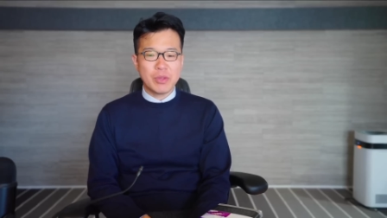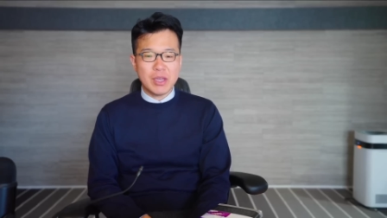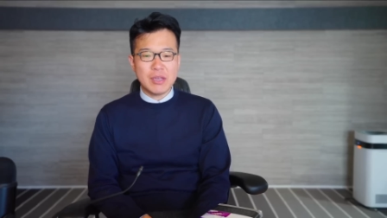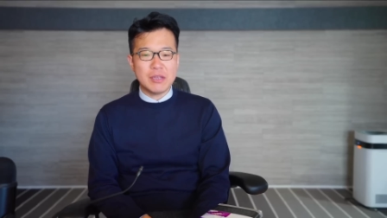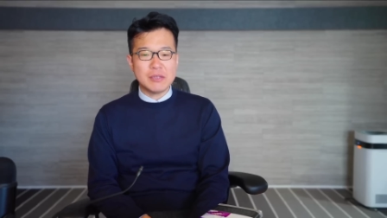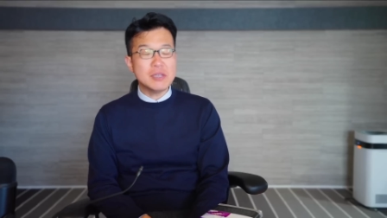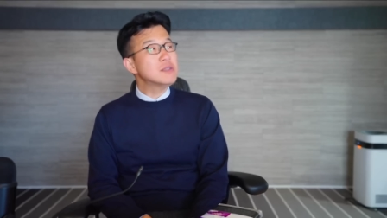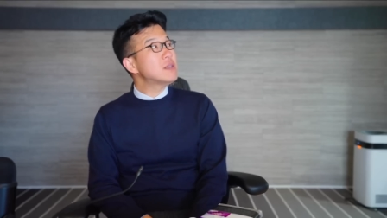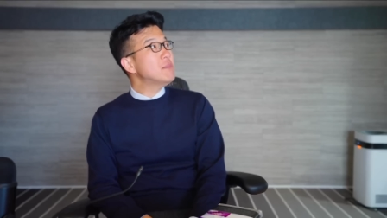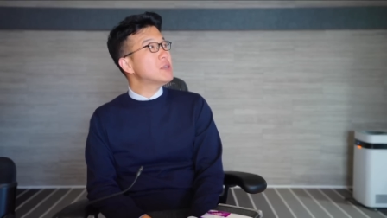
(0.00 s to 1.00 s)

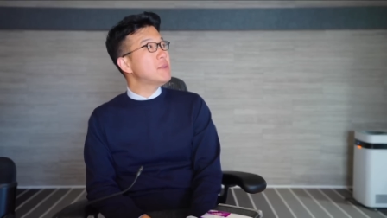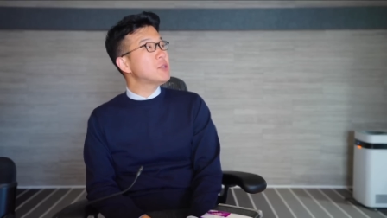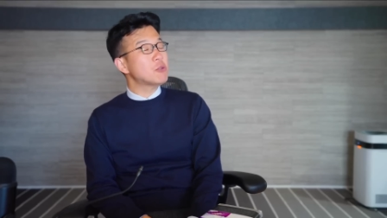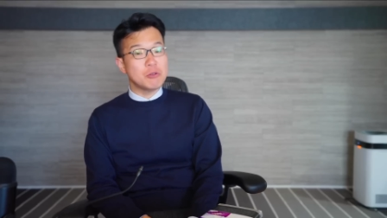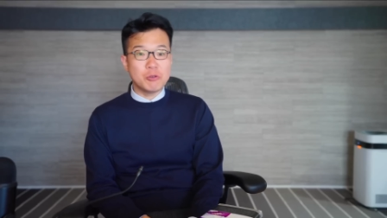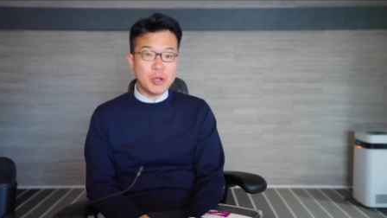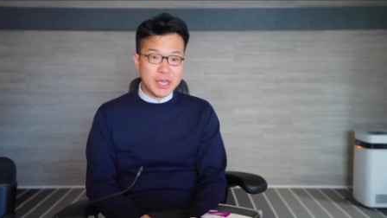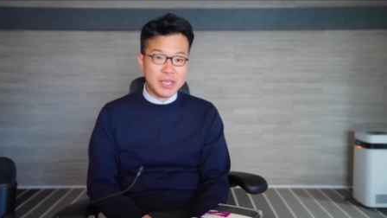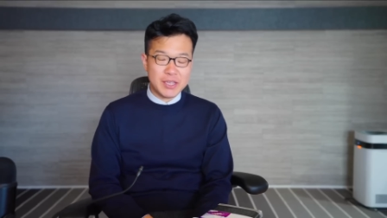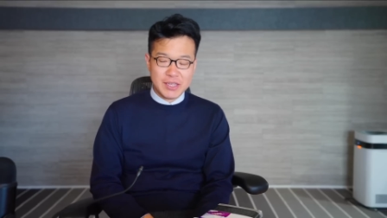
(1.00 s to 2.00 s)
1300メートルぐら
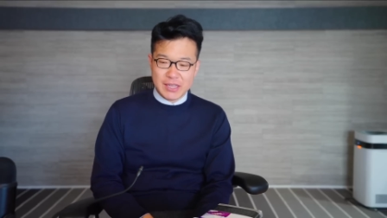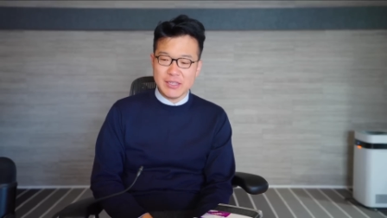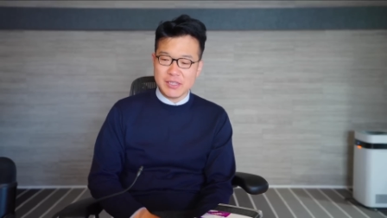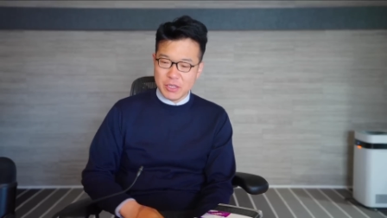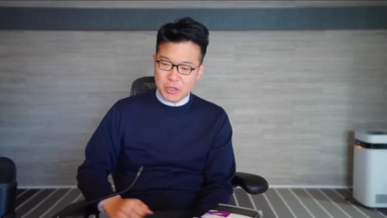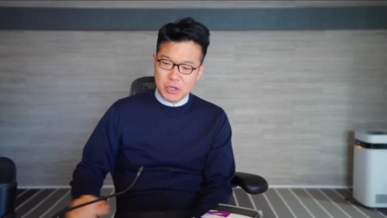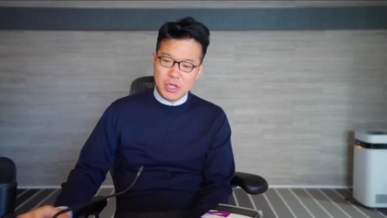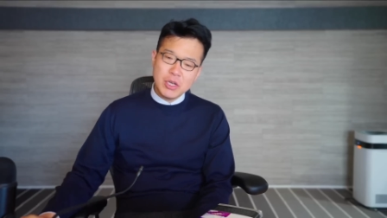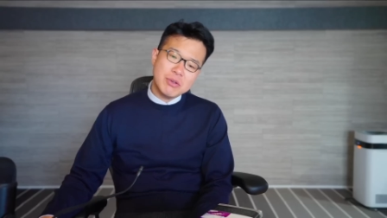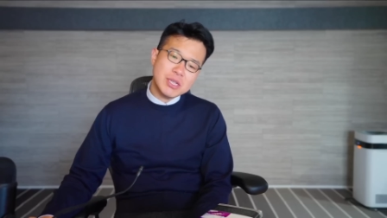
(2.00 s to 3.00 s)
いなんですけど、
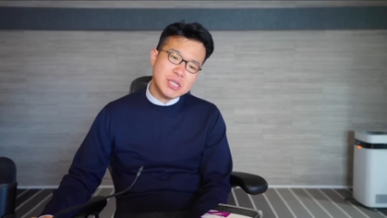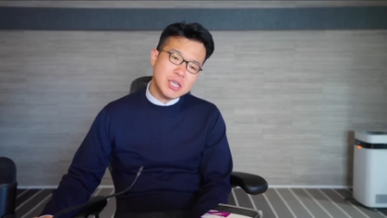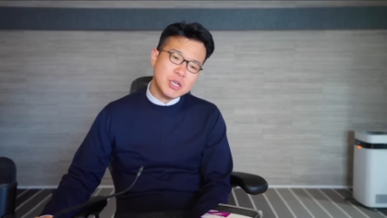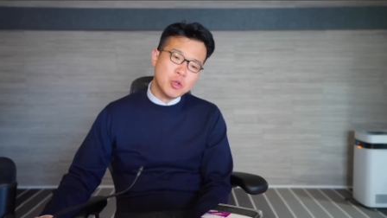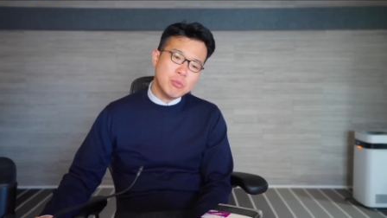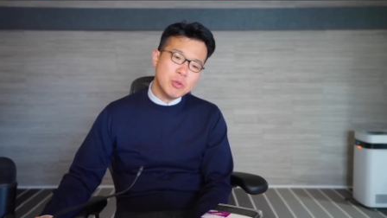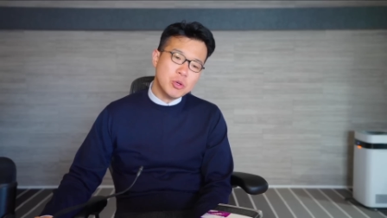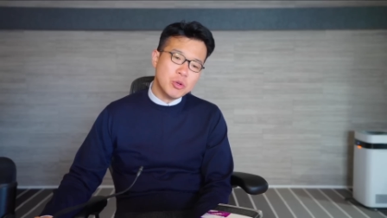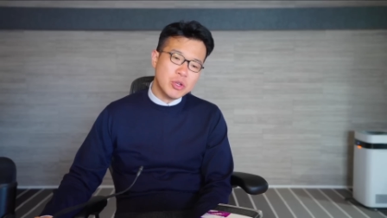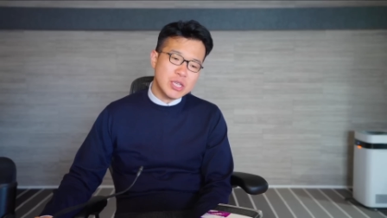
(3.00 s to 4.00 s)
私、子供の
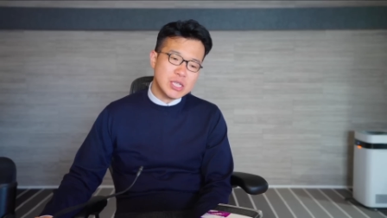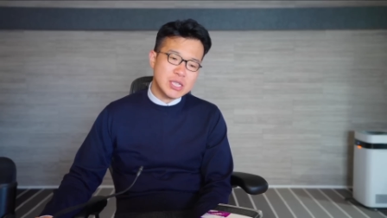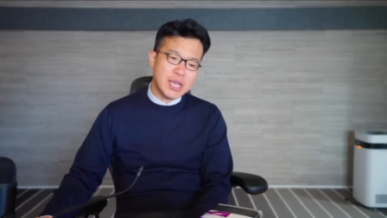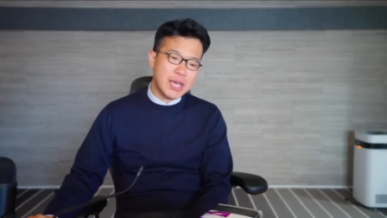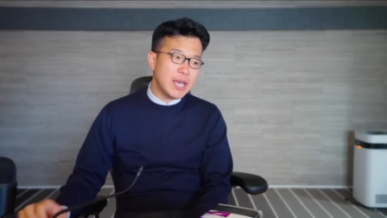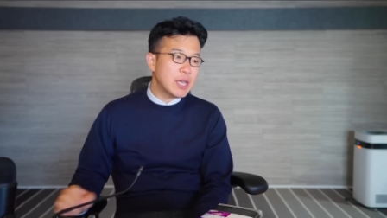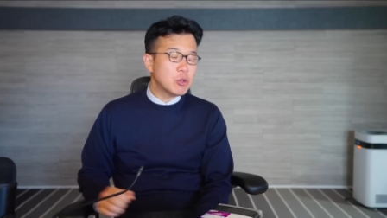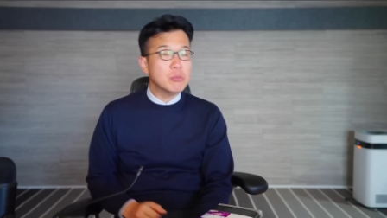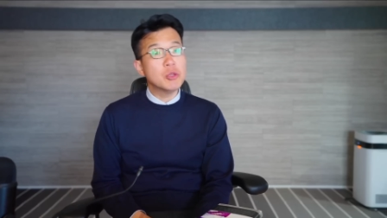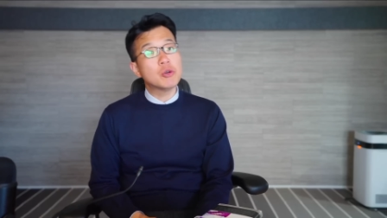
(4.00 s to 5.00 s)
頃にですね、
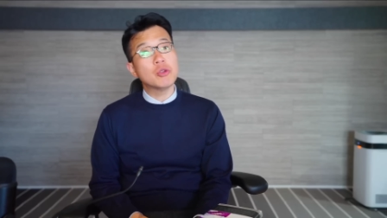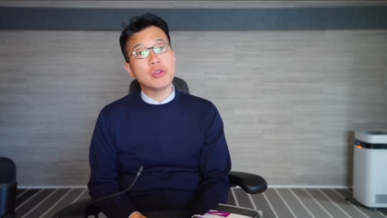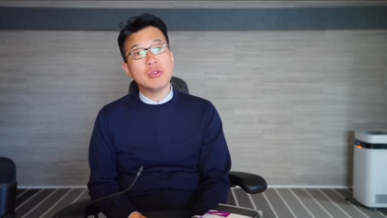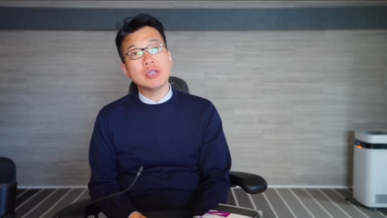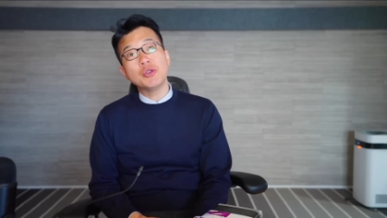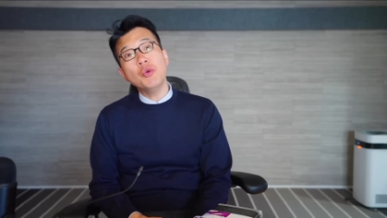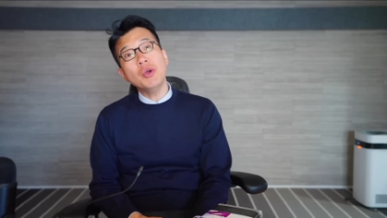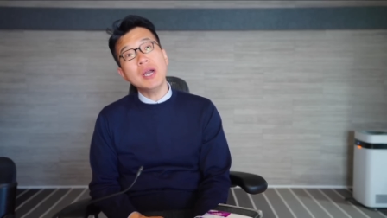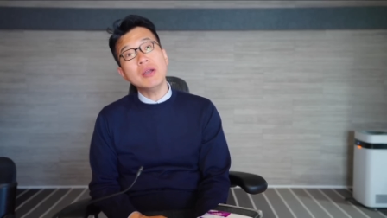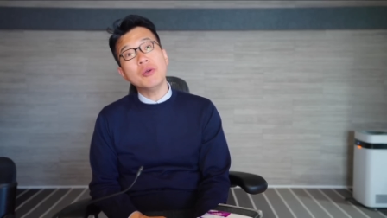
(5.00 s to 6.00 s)
子供の頃っていうのは小
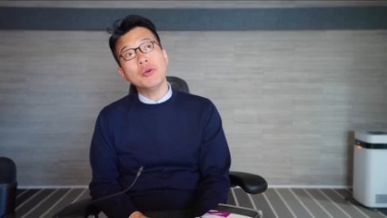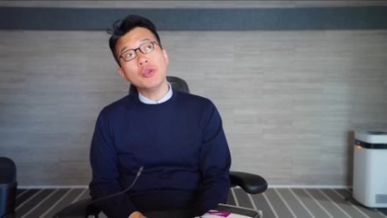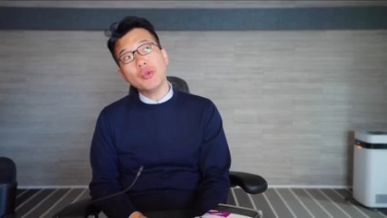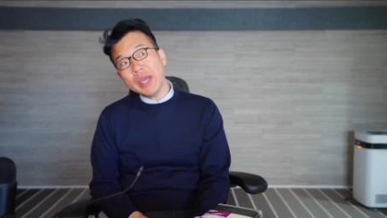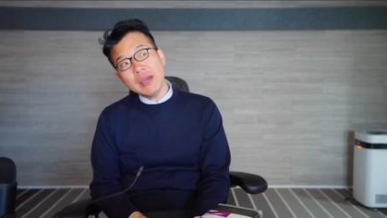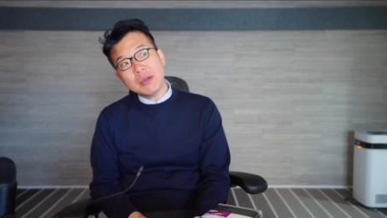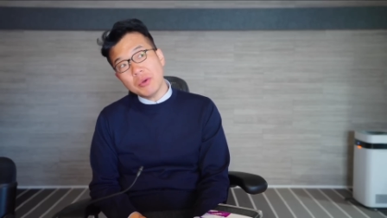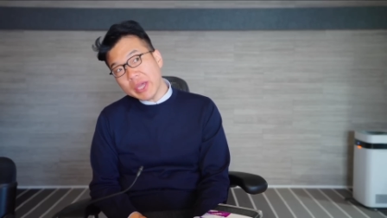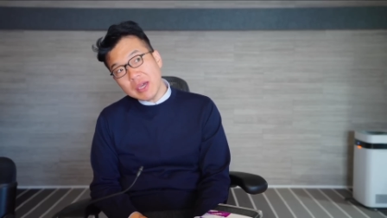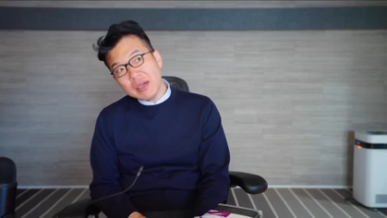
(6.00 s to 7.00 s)
学校4年、
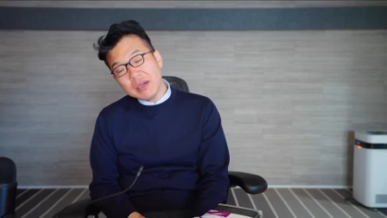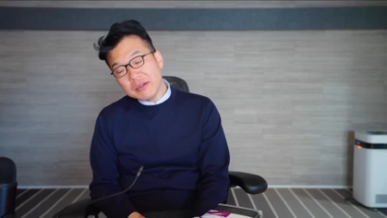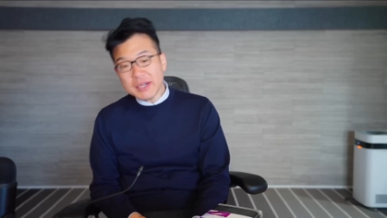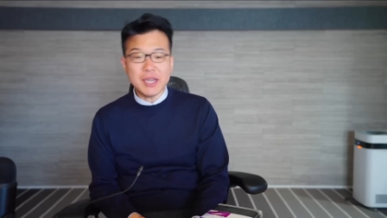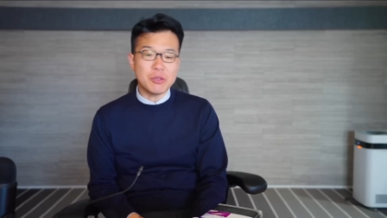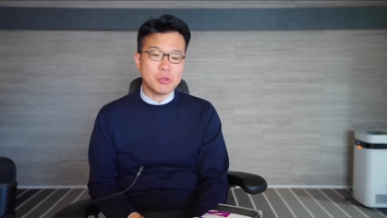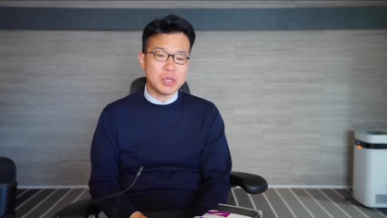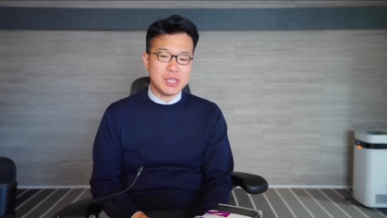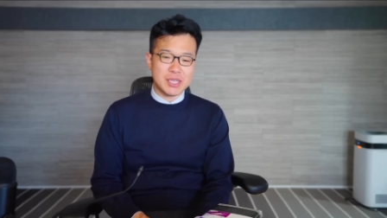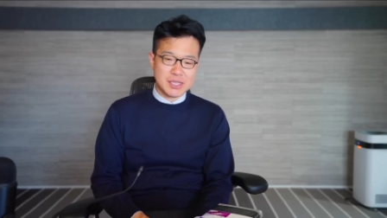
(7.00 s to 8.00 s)
5年ぐらいの
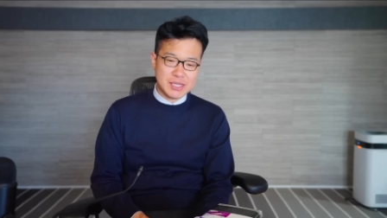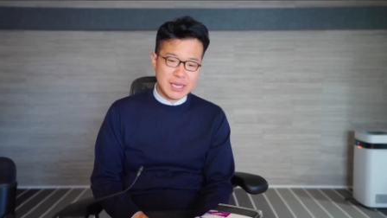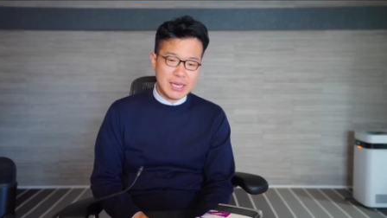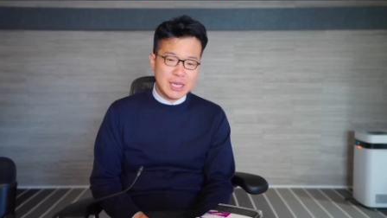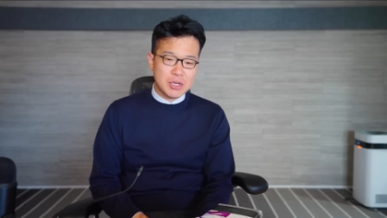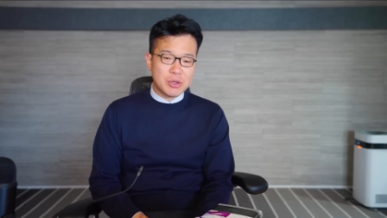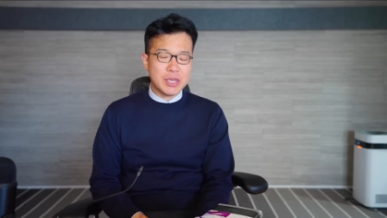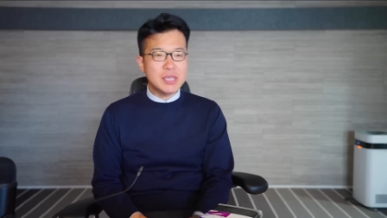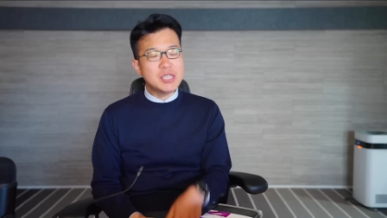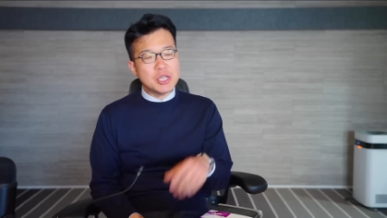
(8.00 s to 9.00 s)
時にですね、こ
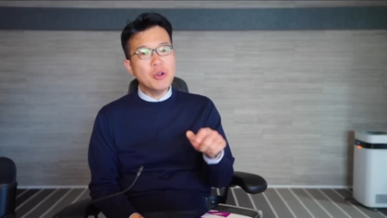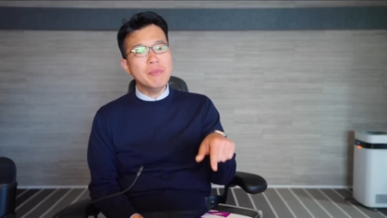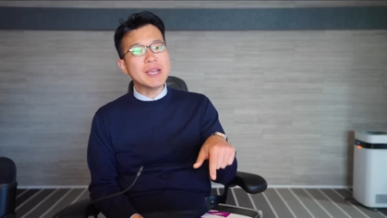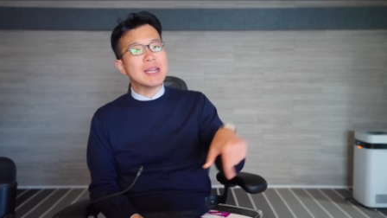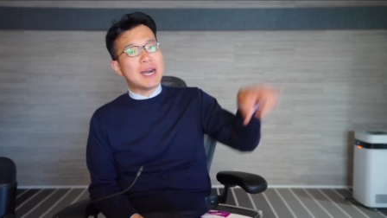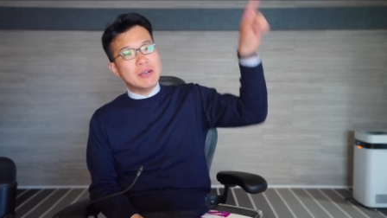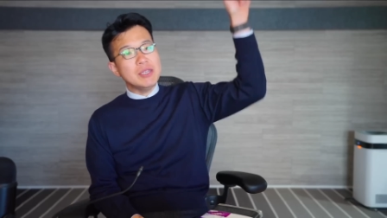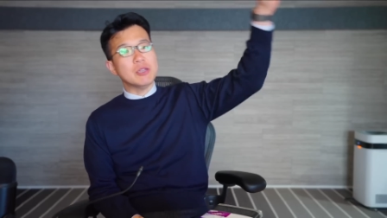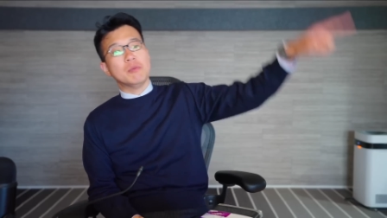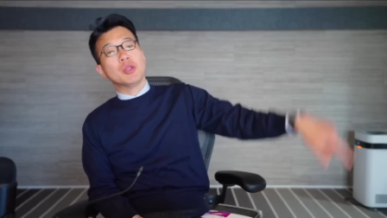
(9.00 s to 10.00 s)
れ1合目から歩い
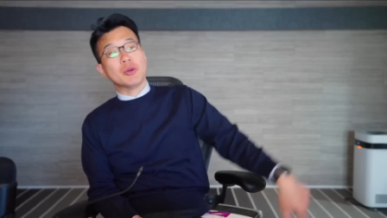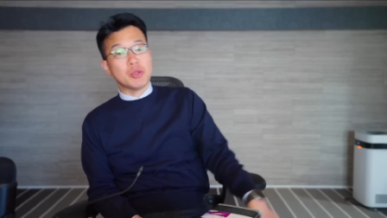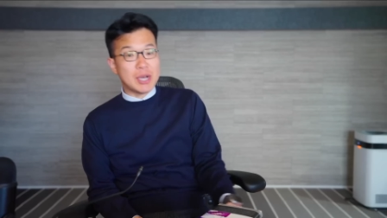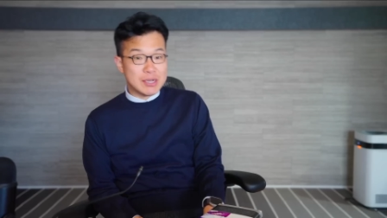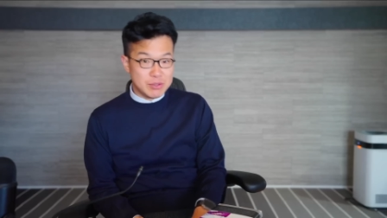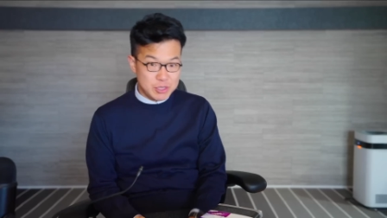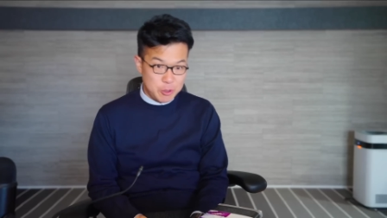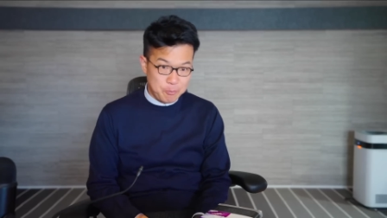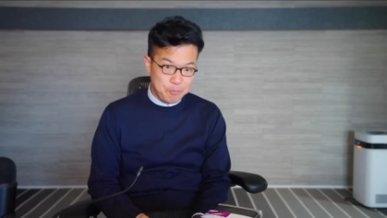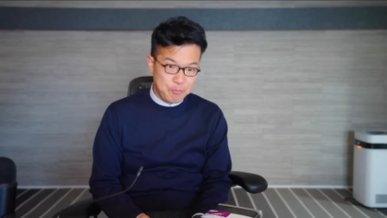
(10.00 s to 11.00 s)
て登ったことがあるんですよ。